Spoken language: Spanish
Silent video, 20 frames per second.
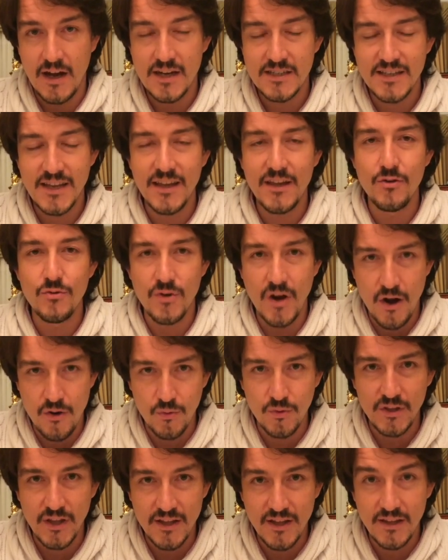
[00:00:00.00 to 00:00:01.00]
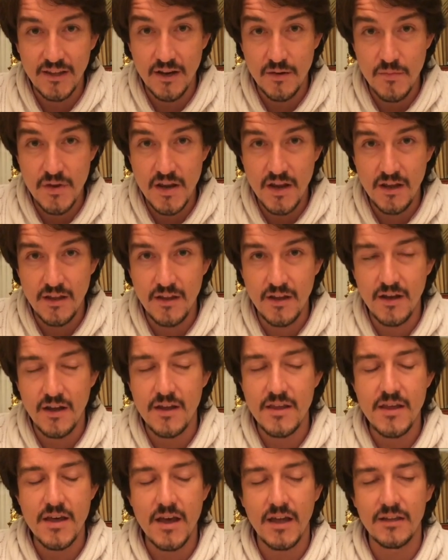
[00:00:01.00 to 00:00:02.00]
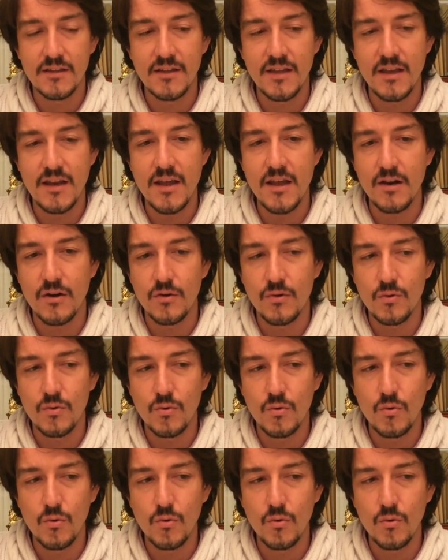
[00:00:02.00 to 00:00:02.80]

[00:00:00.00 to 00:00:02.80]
a seguir una ruta determinada y a tener